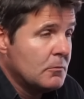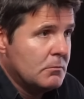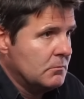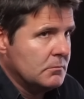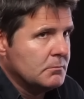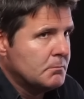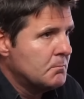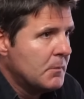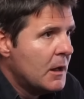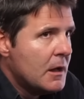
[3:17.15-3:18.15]

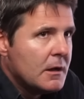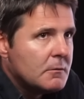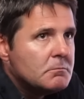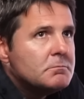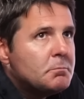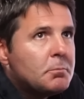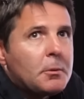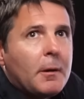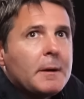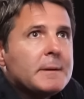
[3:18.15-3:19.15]
Mm,
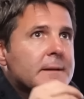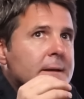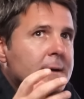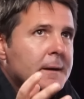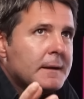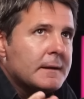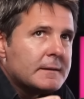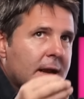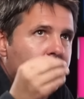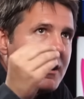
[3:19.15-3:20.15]

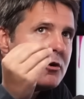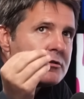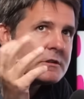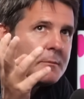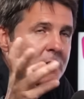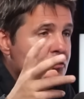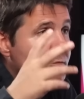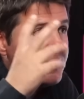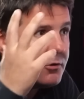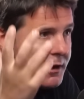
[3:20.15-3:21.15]
probablemente trabajos de menos
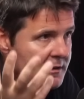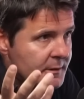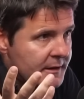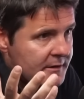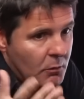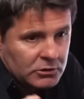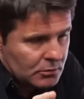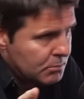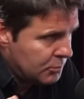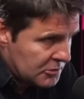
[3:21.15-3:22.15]
brillo que las mañanas de
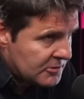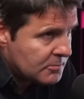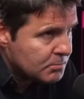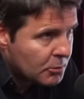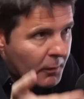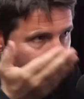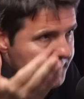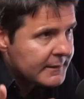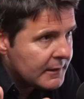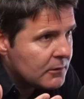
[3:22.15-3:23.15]
cuatro, pues
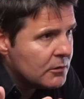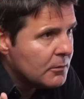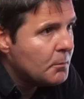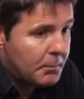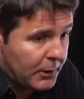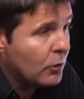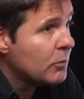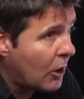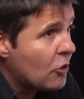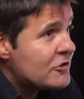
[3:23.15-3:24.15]
probablemente, ¿no? Pero
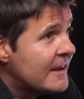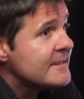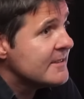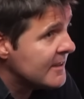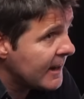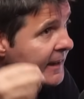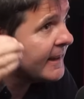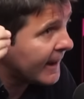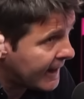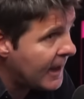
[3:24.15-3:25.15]
una cosa es echar a
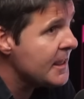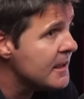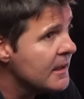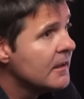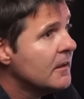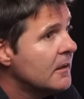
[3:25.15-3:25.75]
alguien a la calle